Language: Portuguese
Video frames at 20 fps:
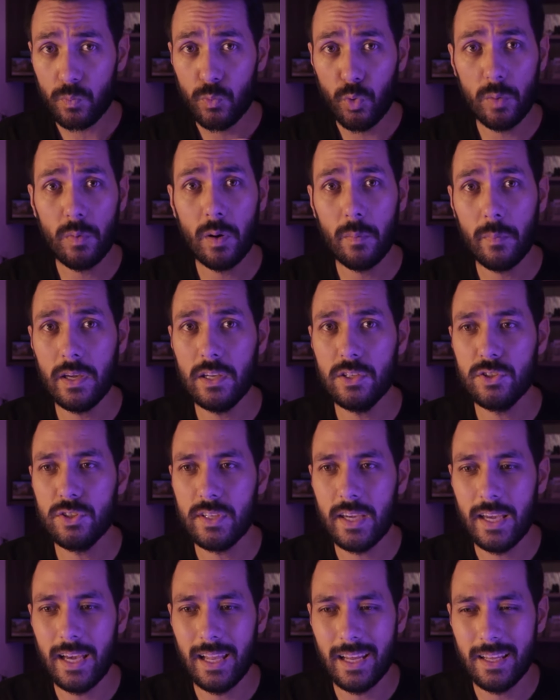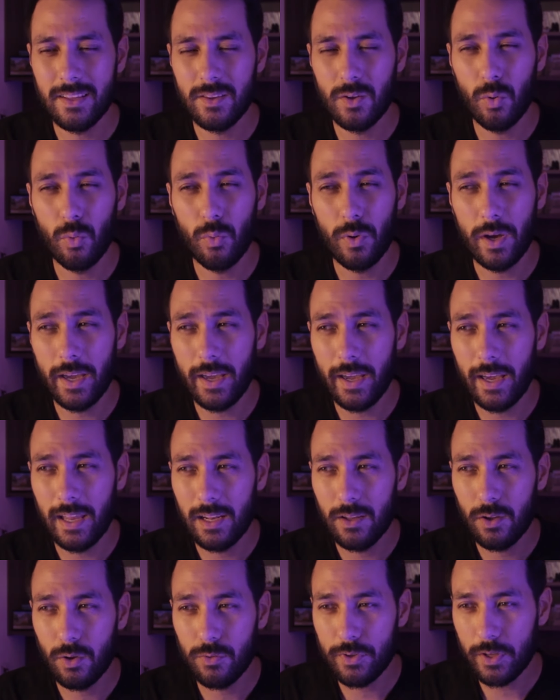normalmente, ela não, é,
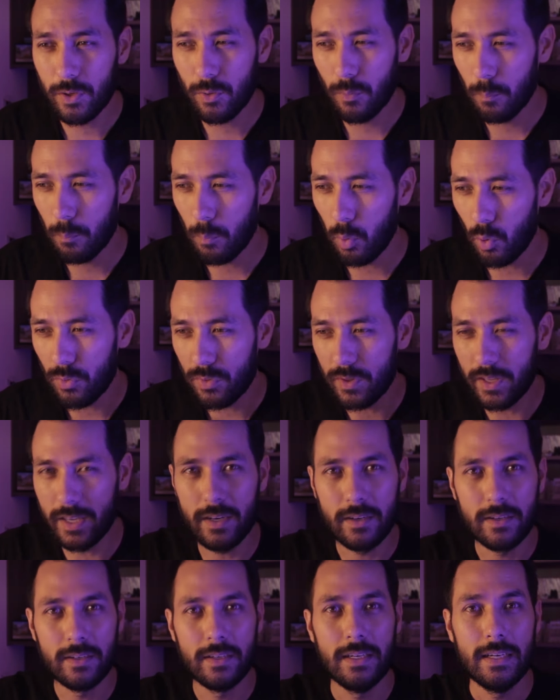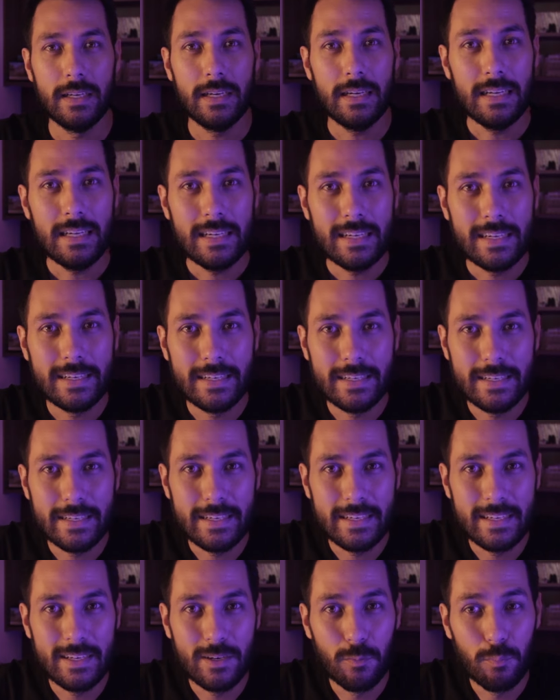ela não tem um poder,
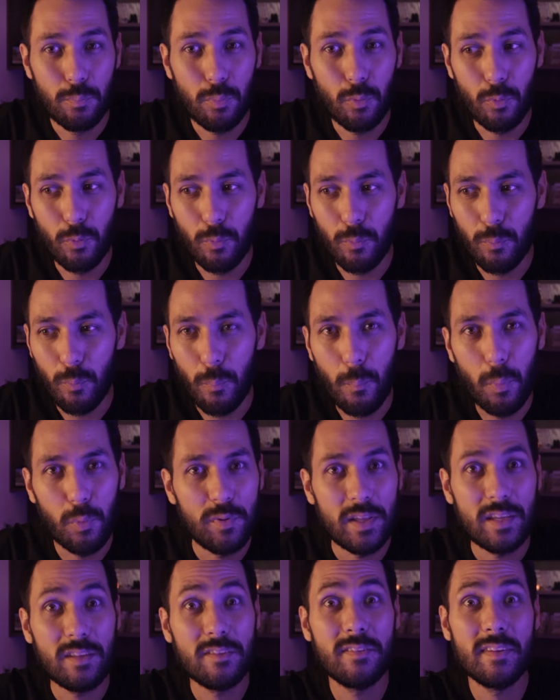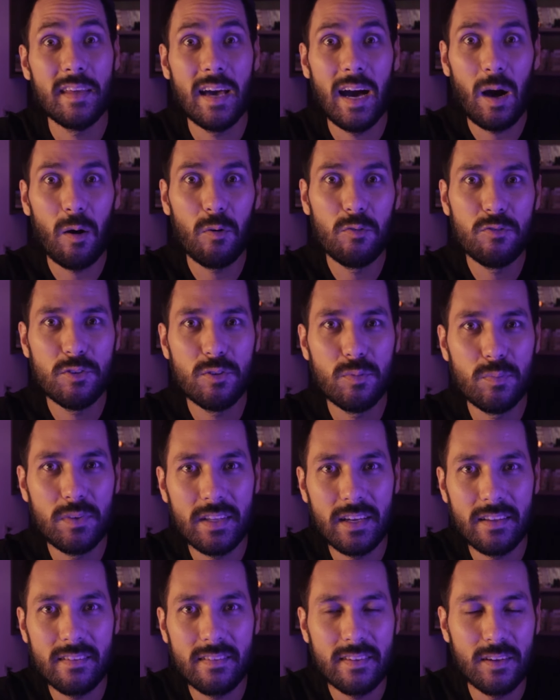é, um, um, um, potencial de
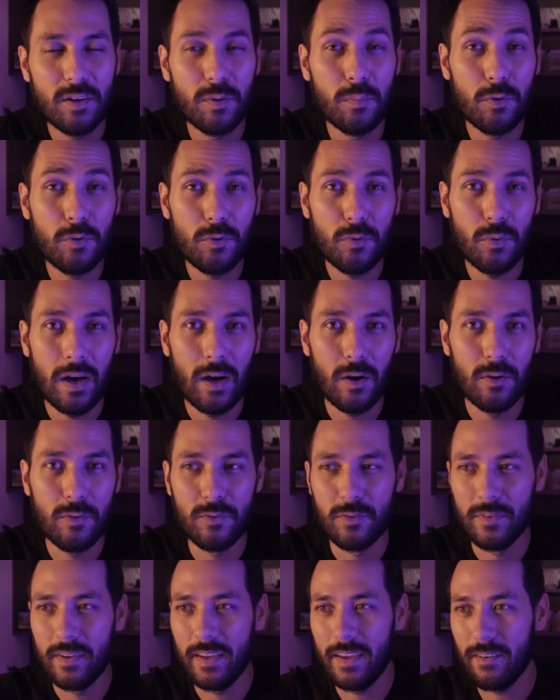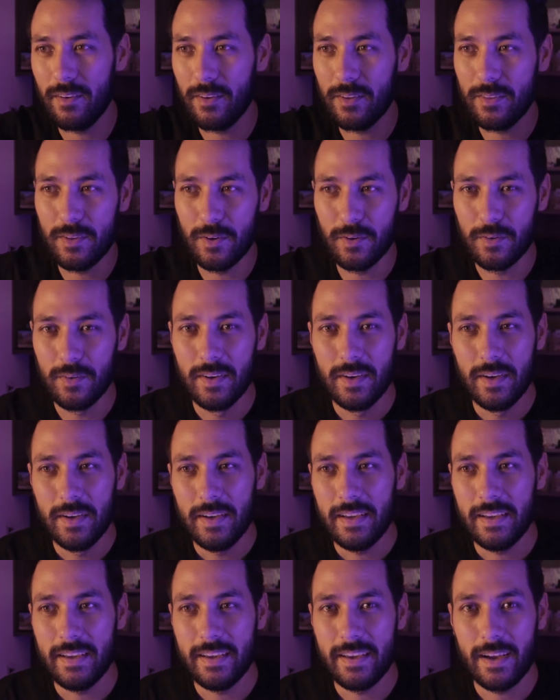iluminação muito alto. Né? Então,
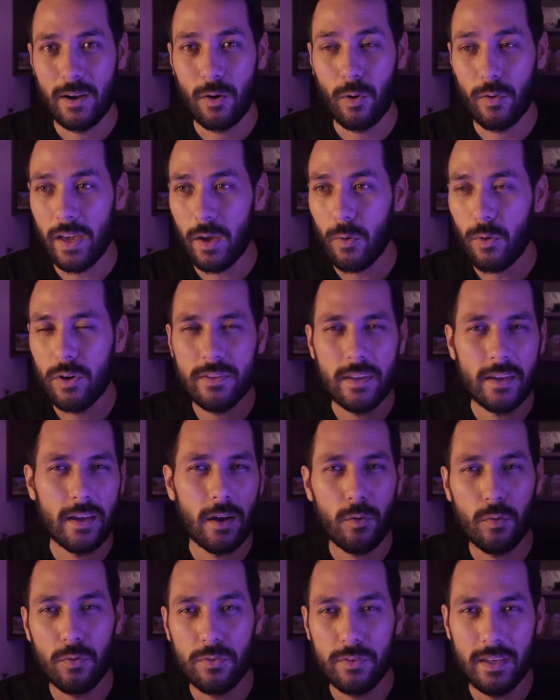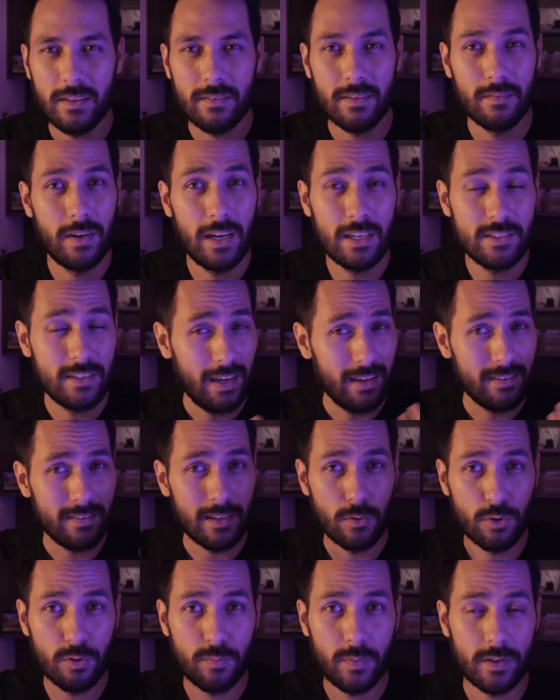é, qualquer coisinha que aconteça, na verdade,
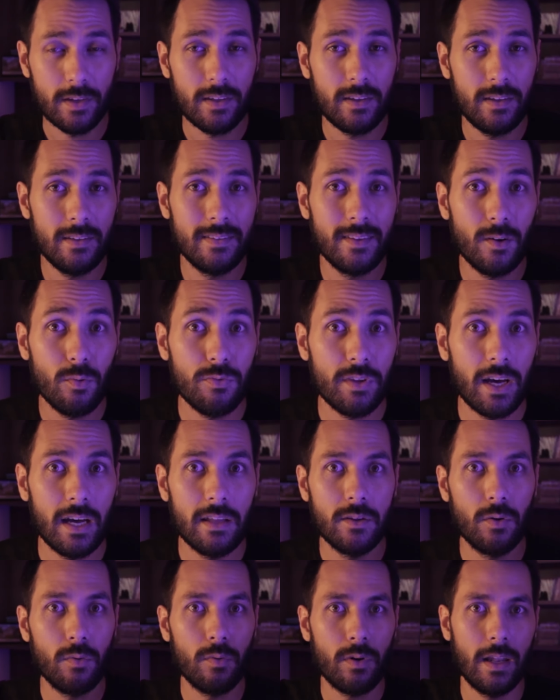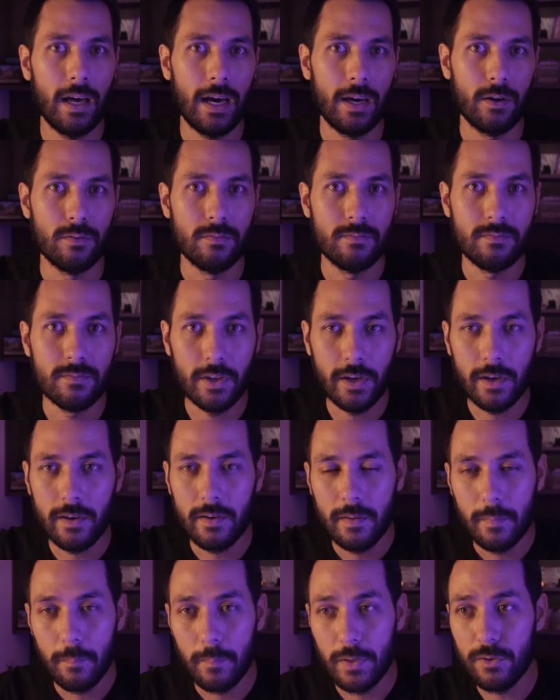essa luz mesmo aqui não está tão claro. Né?
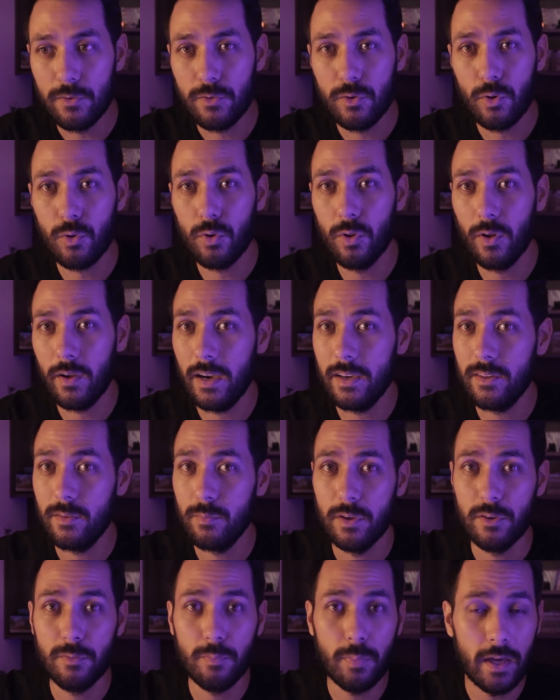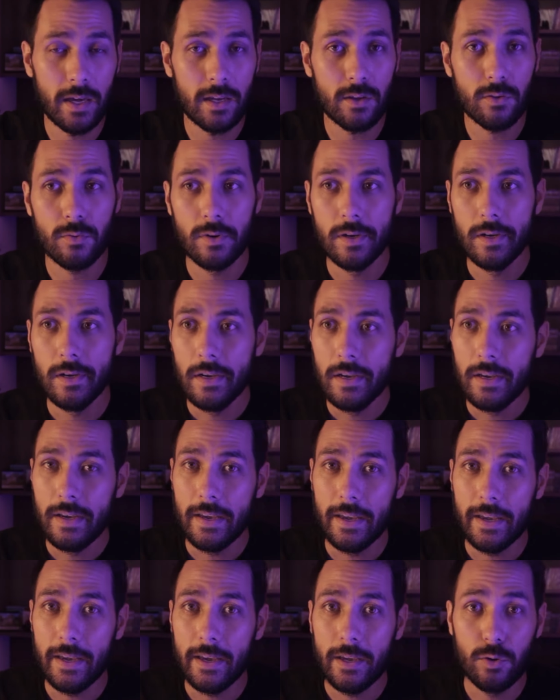Mesmo que eu colocasse mais perto,
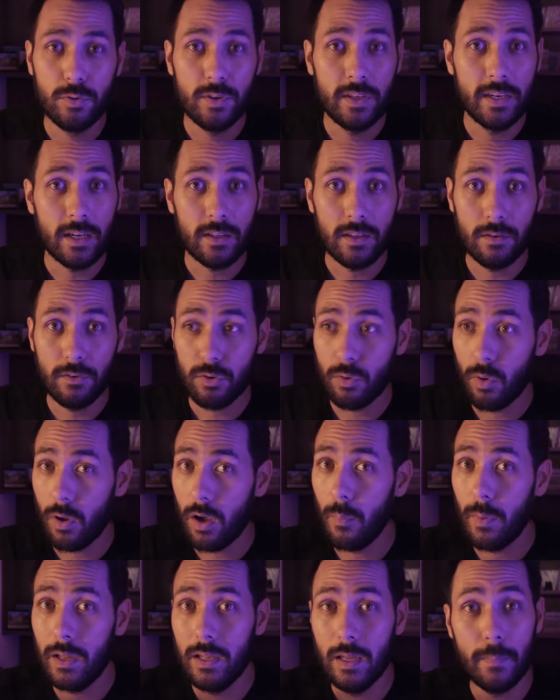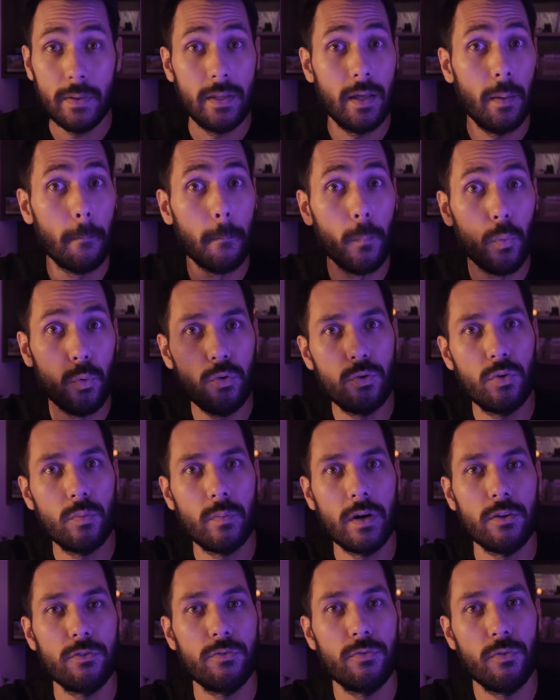é, eu teria que talvez colocar uma lâmpada muito
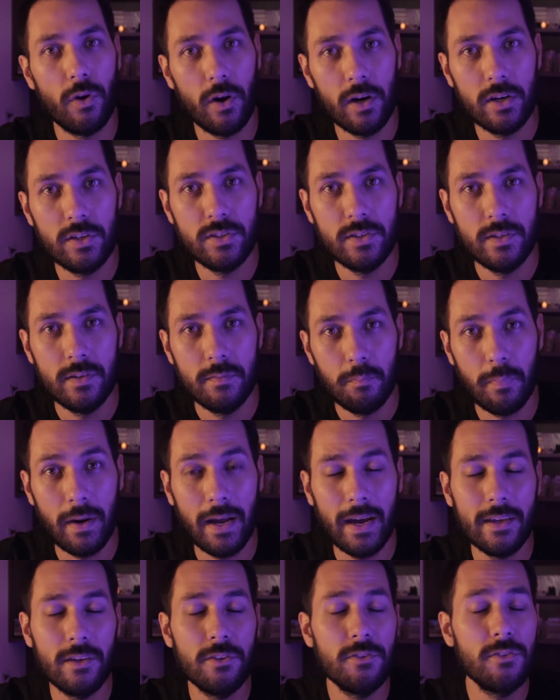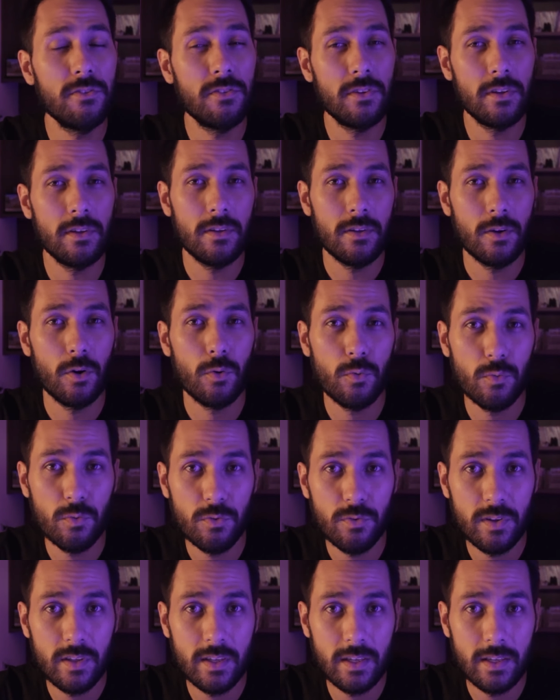mais forte para aí sim eu
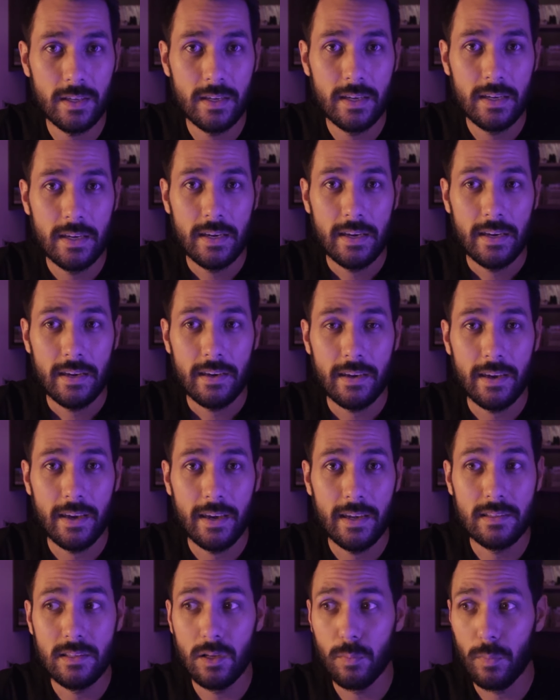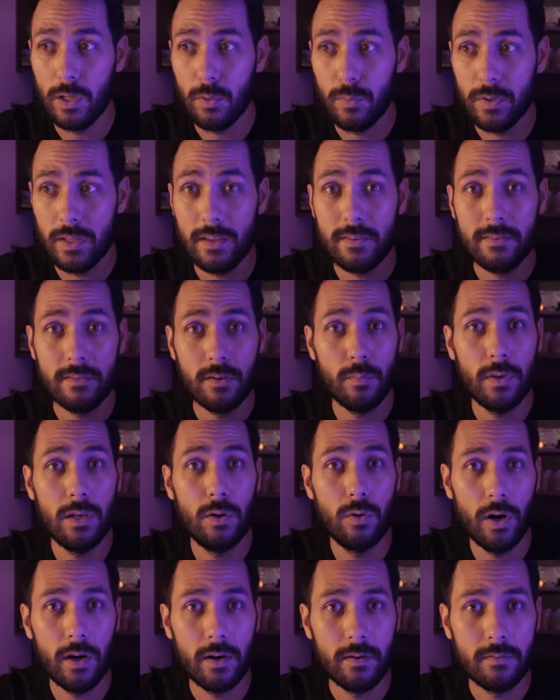conseguir é, ter uma iluminação
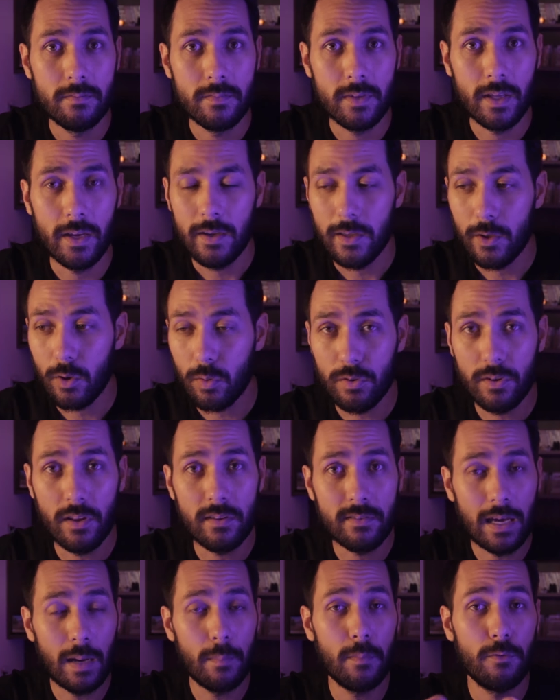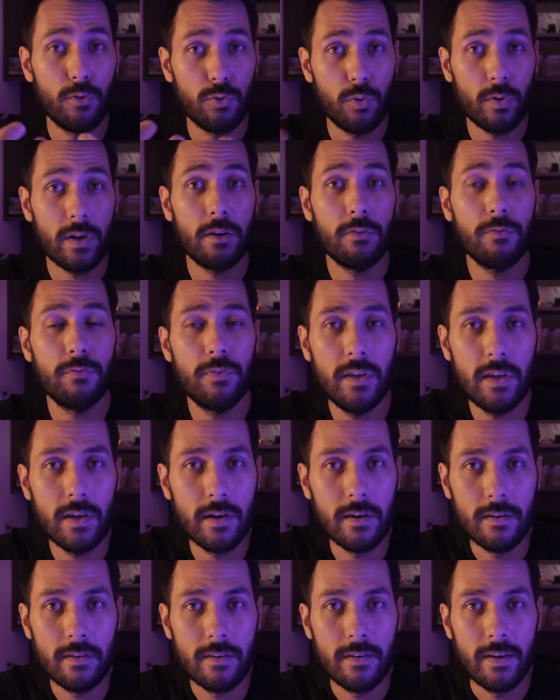melhor. Né? E como você sabe,
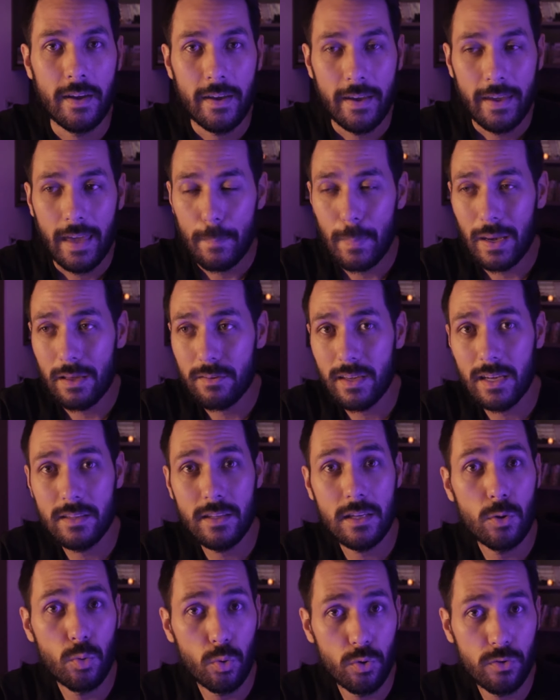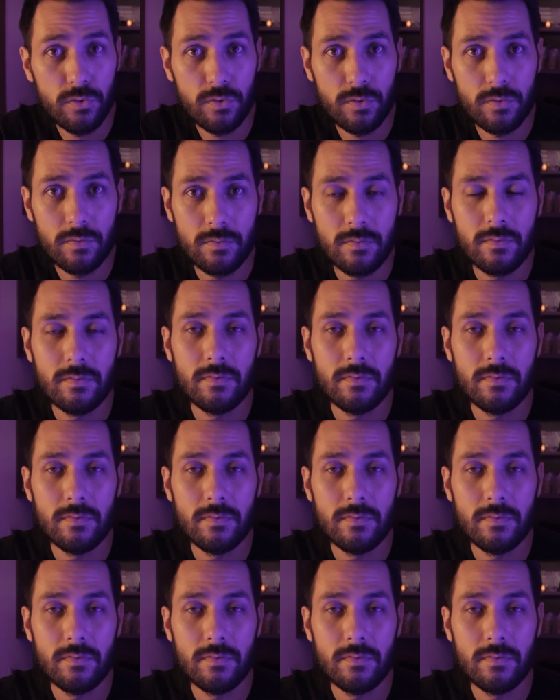fotografia é baseada em luz.